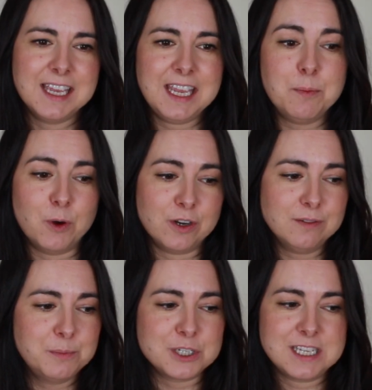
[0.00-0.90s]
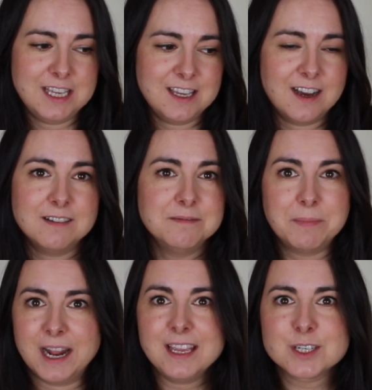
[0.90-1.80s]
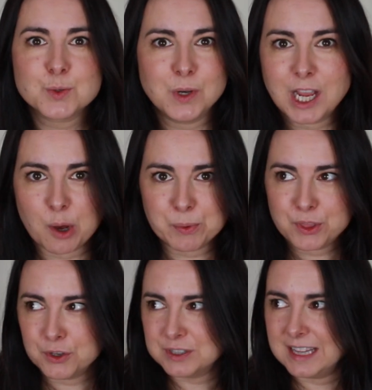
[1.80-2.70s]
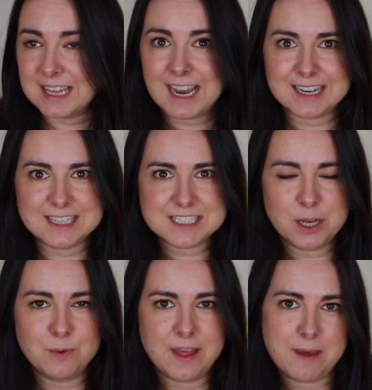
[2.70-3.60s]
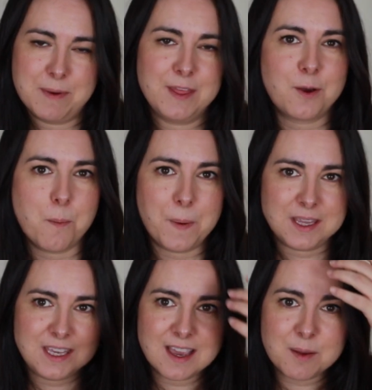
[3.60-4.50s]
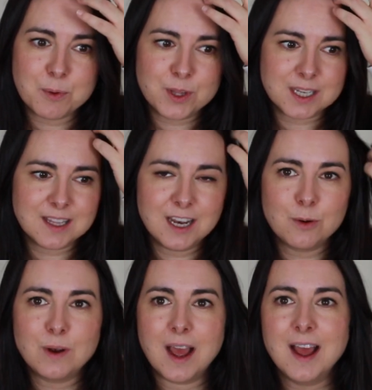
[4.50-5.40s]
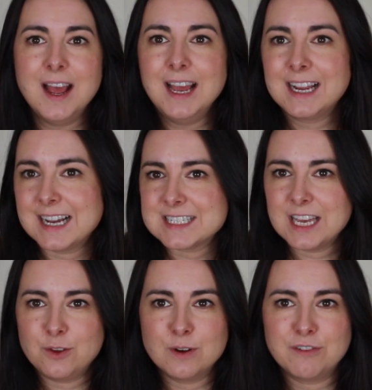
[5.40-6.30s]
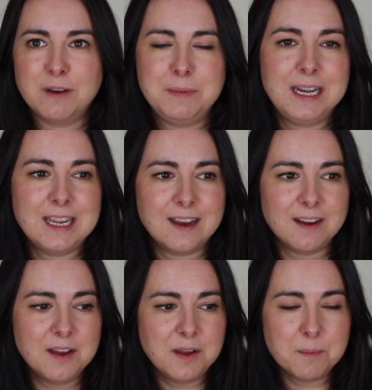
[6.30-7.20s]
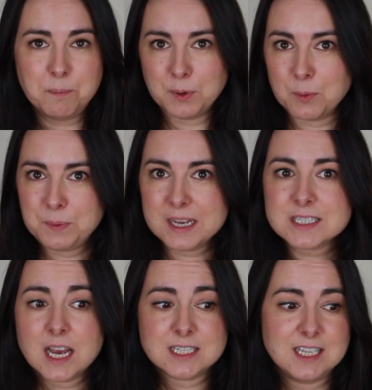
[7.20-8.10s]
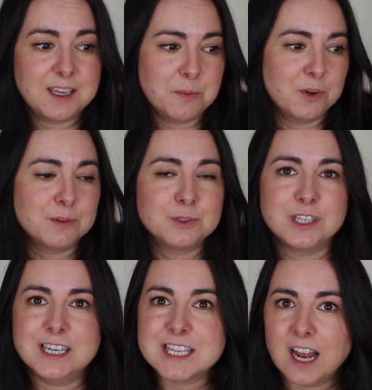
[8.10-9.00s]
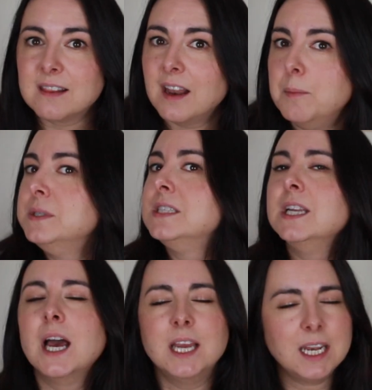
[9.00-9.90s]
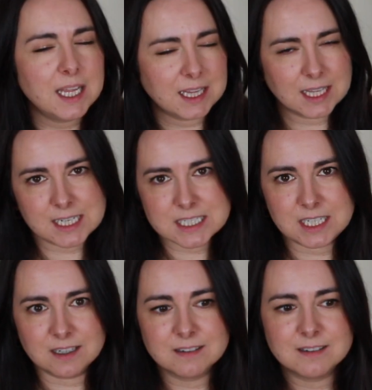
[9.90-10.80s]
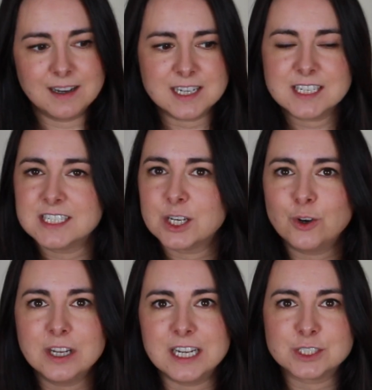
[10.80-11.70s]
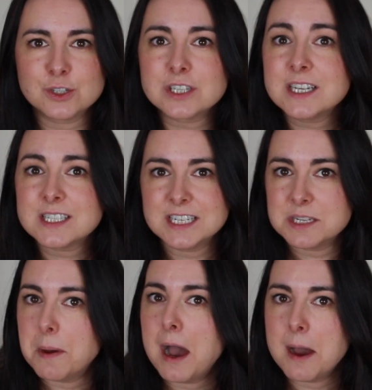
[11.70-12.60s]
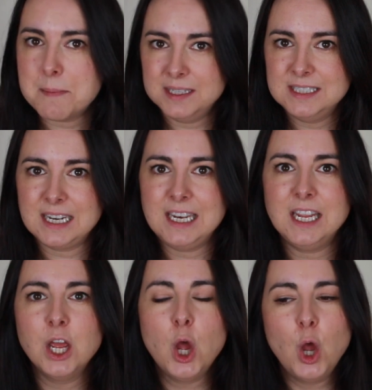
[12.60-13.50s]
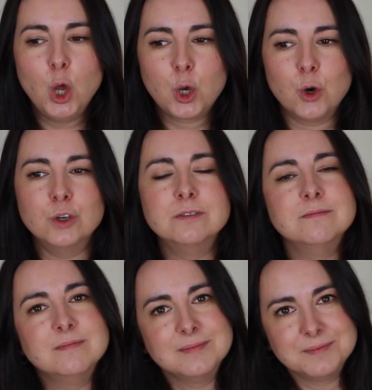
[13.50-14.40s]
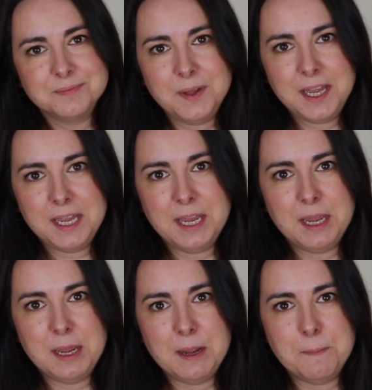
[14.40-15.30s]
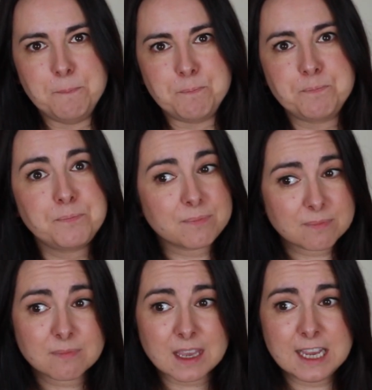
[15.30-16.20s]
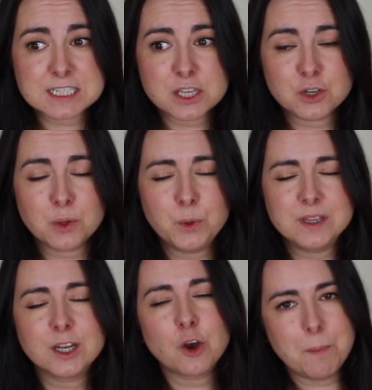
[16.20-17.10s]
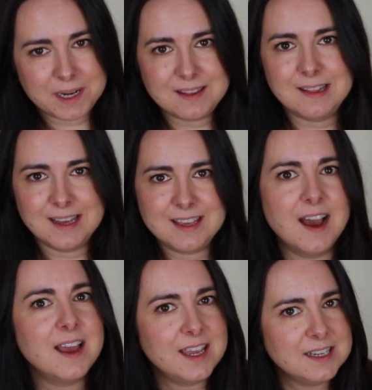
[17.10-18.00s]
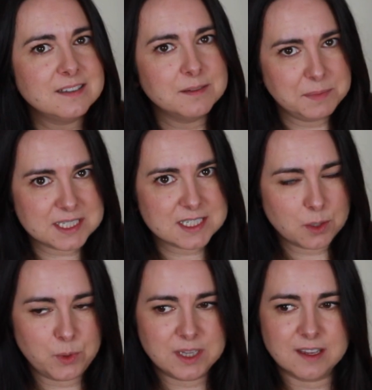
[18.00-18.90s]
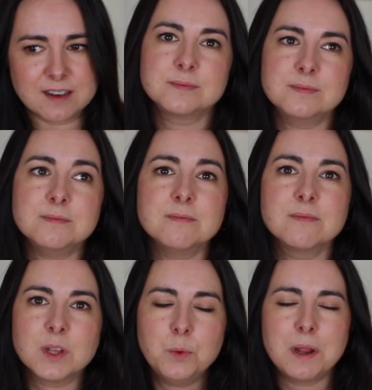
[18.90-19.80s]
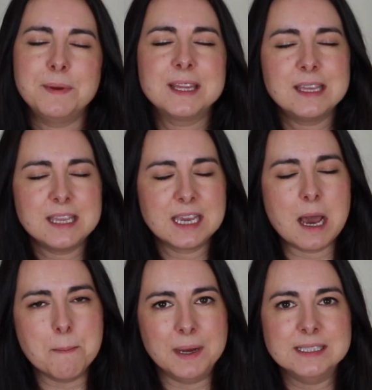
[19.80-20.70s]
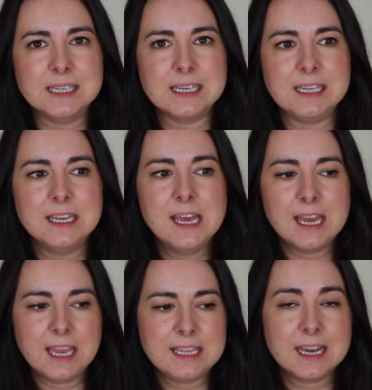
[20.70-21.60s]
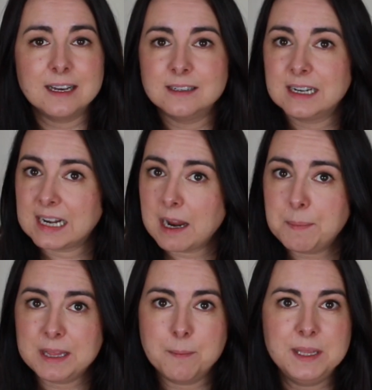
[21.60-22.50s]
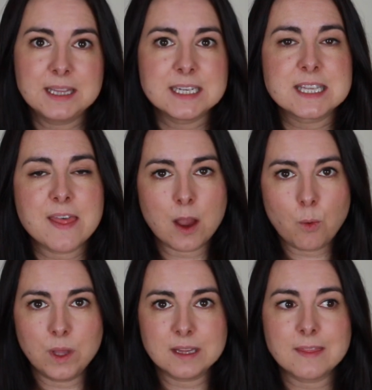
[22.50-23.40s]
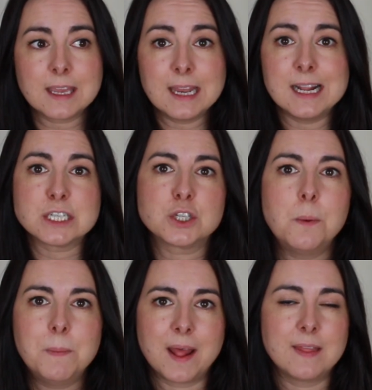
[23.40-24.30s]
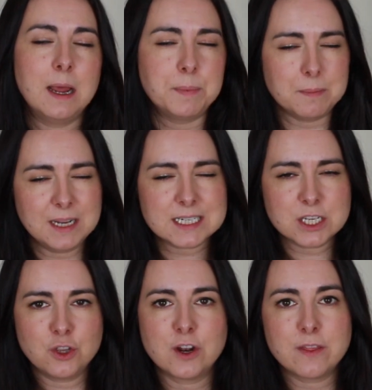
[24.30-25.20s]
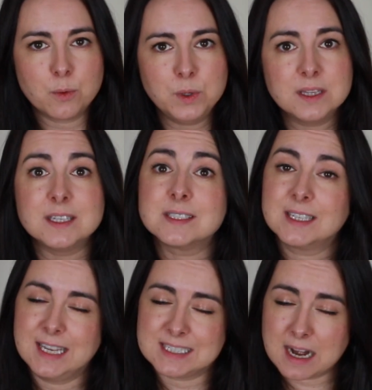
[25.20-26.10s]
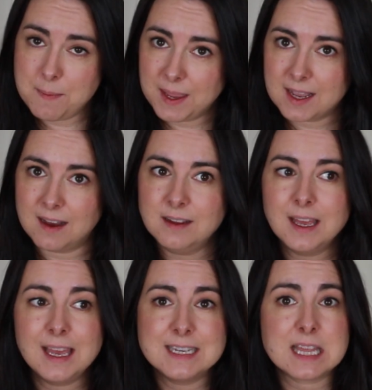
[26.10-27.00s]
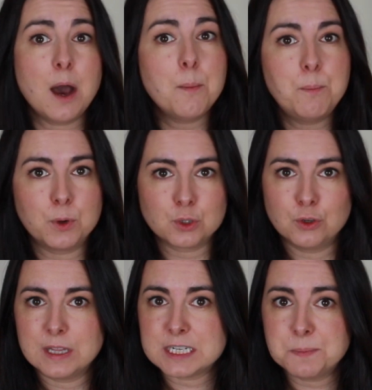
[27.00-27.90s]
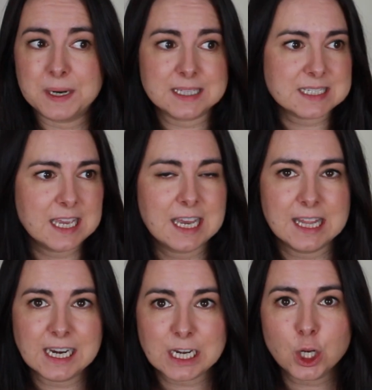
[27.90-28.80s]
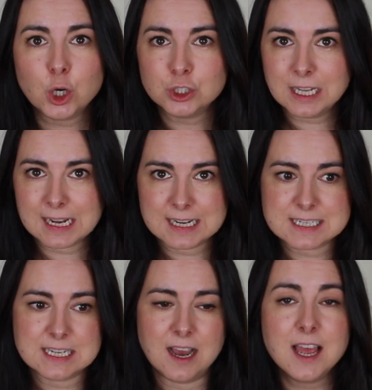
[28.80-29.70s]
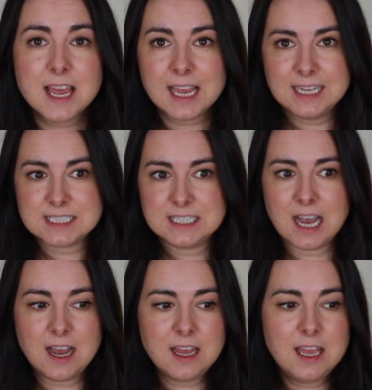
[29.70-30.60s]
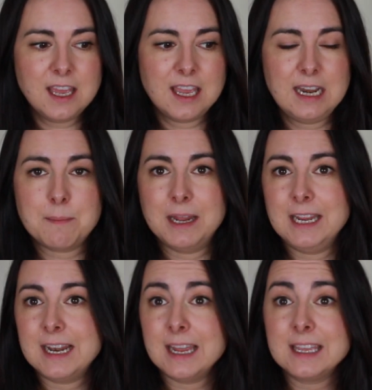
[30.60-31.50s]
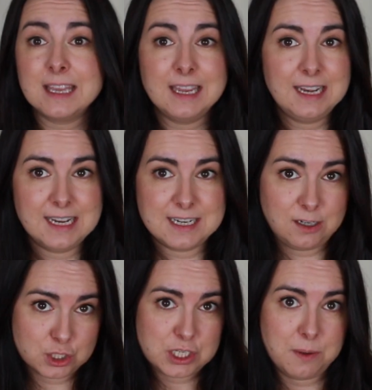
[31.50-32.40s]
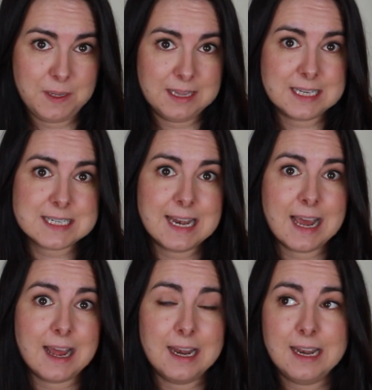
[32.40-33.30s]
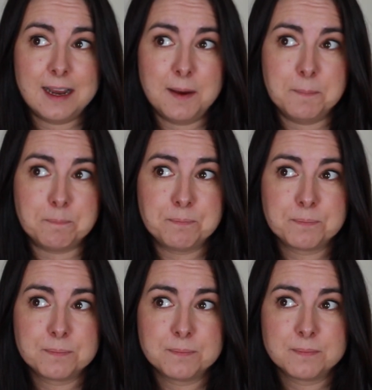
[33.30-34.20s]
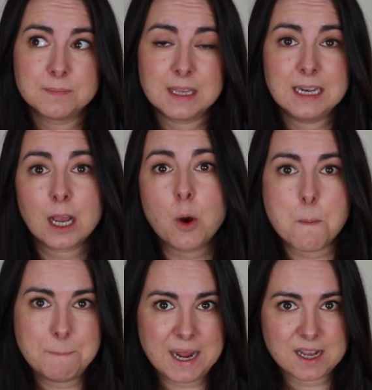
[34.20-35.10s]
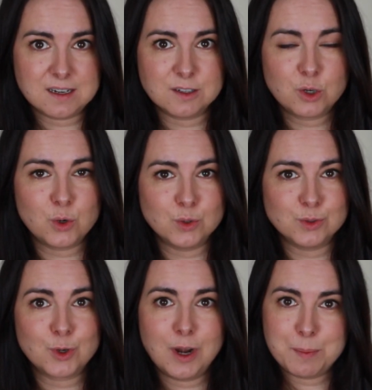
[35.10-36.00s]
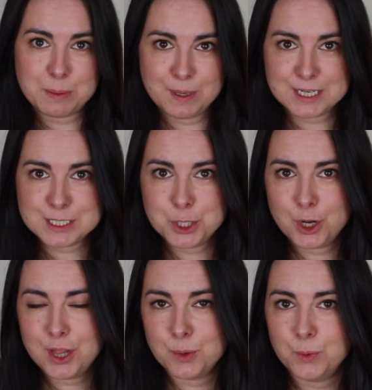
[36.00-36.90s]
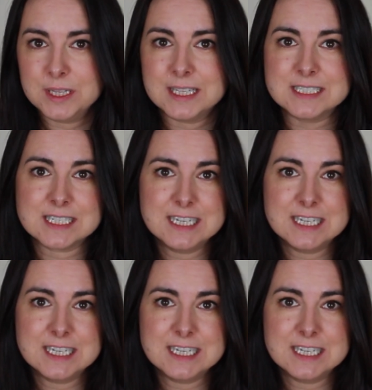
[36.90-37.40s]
Y bueno, pues ella, para ella es su única opción de dejar de ser una dama de compañía y poder tener una casa y una familia propias, así que bueno, pues ella se lanza a la piscina y le dice que sí. Así que se coge las cosas y se va a Manderley con eh, el señor de Winter, convertida ya en Mrs. de Winter. Una vez ella llega a Manderley, ella rápidamente se da cuenta de que la sombra de la primera señora de Winters, que es Rebecca, está por todas partes, en cada rincón de la casa. Está en la manera en que los sirvientes la, la, comparan con, con, la primera señora de Winters.